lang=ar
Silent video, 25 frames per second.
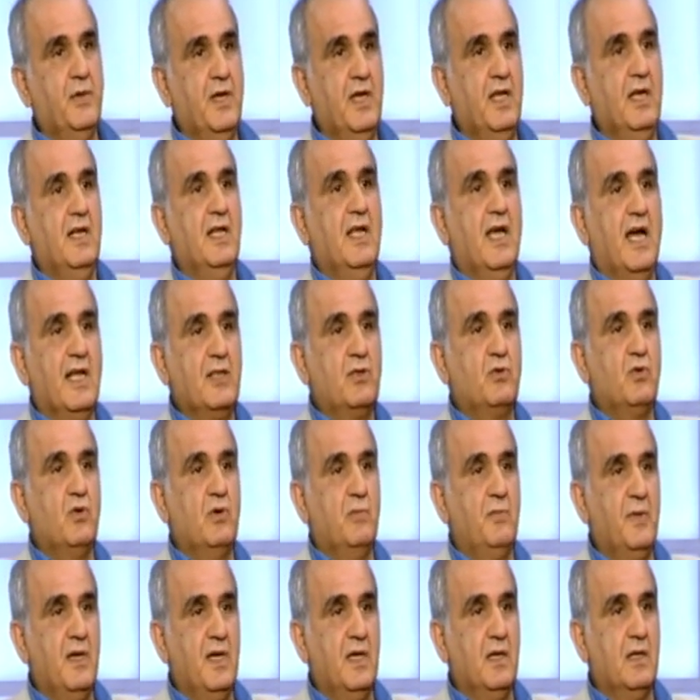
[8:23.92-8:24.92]
وبيقول لي
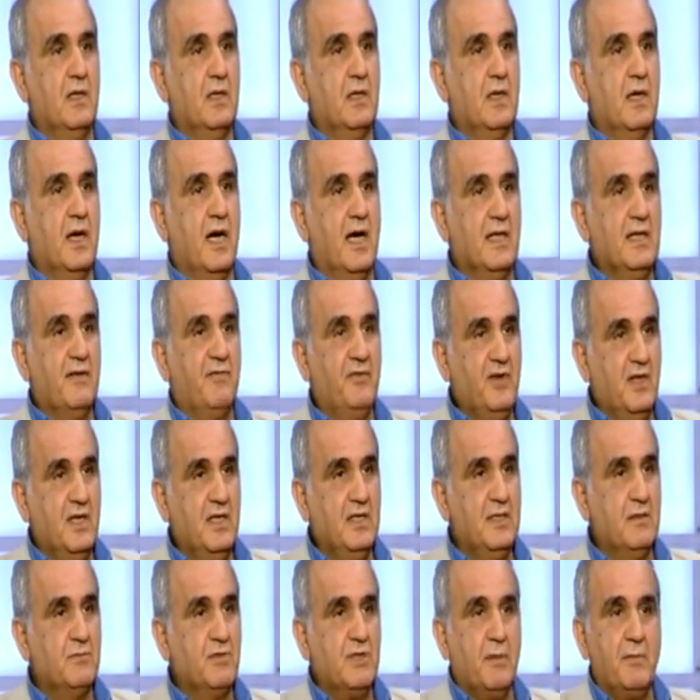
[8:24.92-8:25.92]
هدوا البال انا
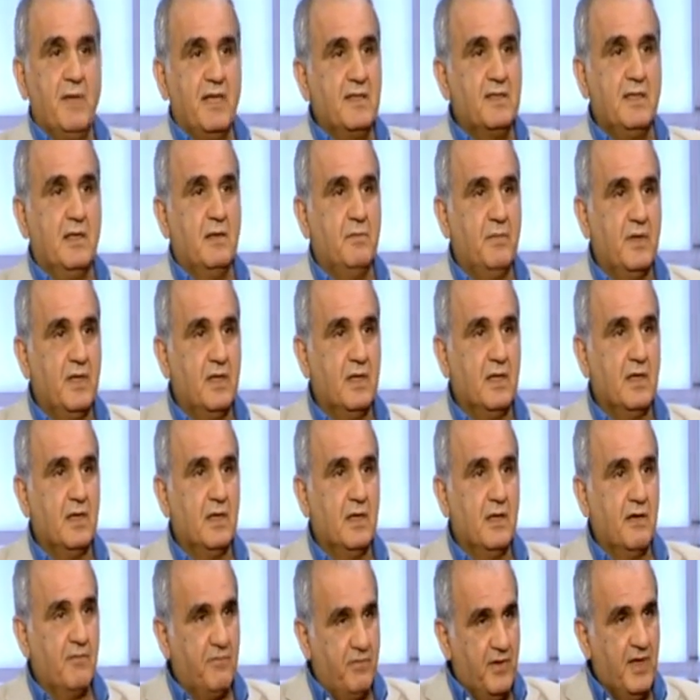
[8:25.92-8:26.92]
فعليا مش عم هدي البال
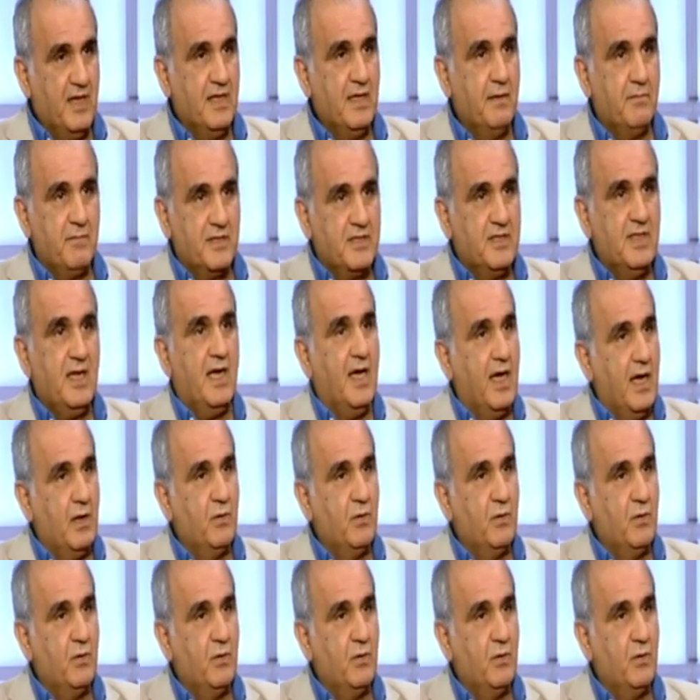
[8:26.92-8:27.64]
فعلا بدي